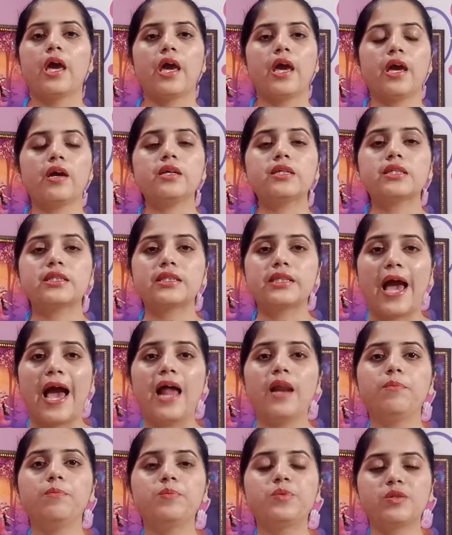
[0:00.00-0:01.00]
हेयर
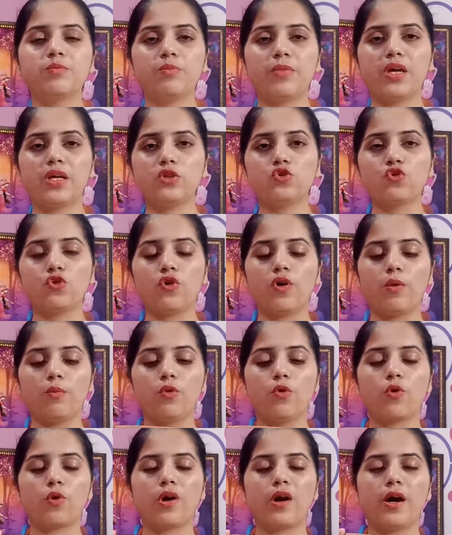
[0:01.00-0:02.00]
स्कैल्प्स में जो हम
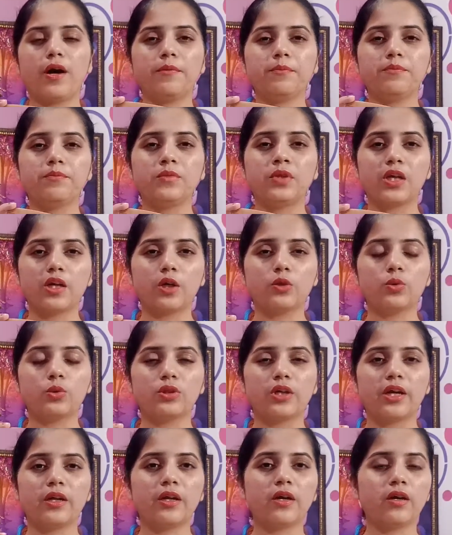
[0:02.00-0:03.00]
लोग का दिक्कत
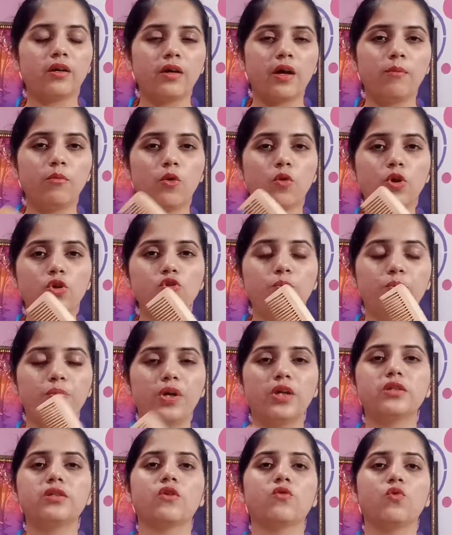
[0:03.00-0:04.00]
होता है ना हम लोग का जो
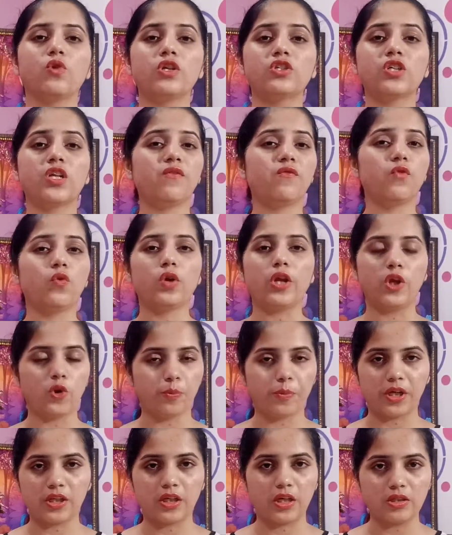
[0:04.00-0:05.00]
ब्लड सर्कुलेशन है वो नहीं हो
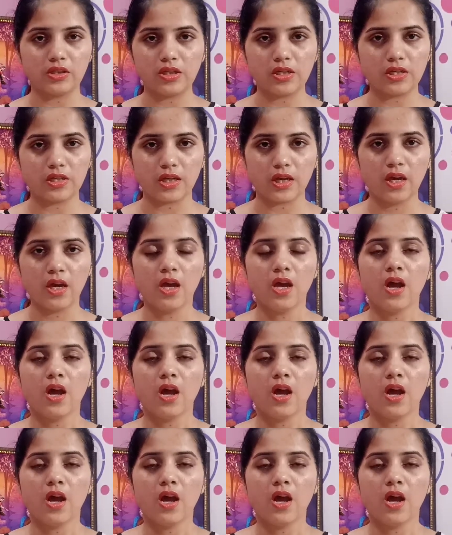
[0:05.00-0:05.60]
पाता अच्छे से